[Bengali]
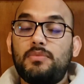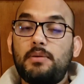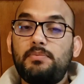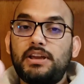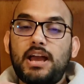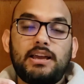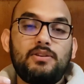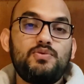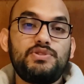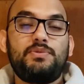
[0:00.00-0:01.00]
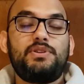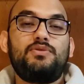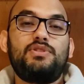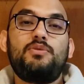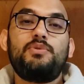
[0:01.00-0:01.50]
আপনাকে আগে খুঁজে বের
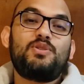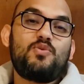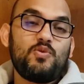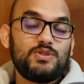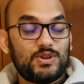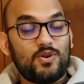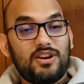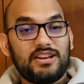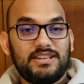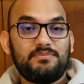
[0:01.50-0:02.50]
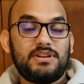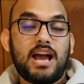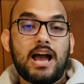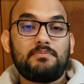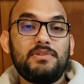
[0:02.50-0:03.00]
করতে হবে কোন স্কলারশিপটা
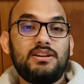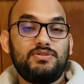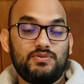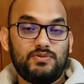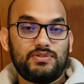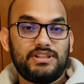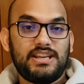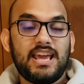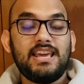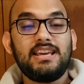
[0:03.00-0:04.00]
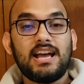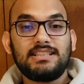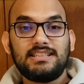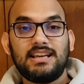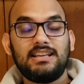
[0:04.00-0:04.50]
আপনার জন্য সেই
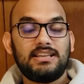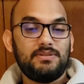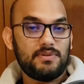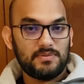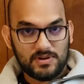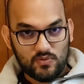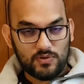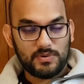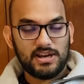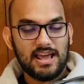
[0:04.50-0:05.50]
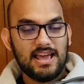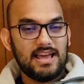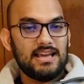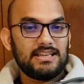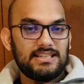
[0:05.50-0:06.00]
কাজটা কিভাবে করবেন
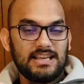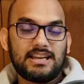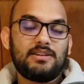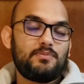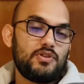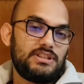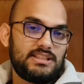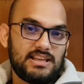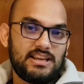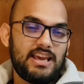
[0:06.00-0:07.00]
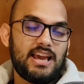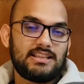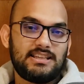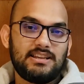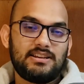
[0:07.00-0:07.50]
সেটার প্রসেসটা নিয়ে
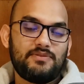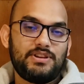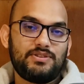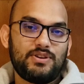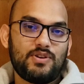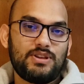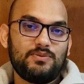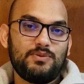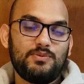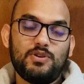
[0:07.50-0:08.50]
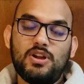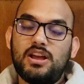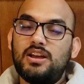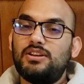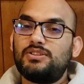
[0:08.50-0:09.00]
আজকের ভিডিওতে কথা বলবো
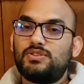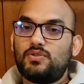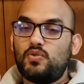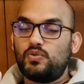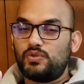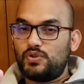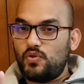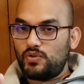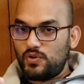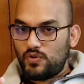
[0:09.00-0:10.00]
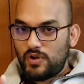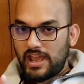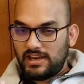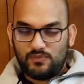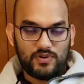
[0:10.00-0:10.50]
সো ডোন্ট গো
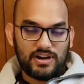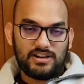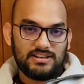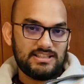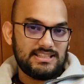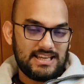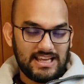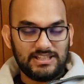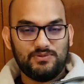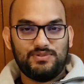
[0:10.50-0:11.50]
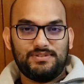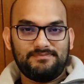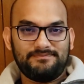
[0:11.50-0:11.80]
এনিওয়ার স্টে টিউড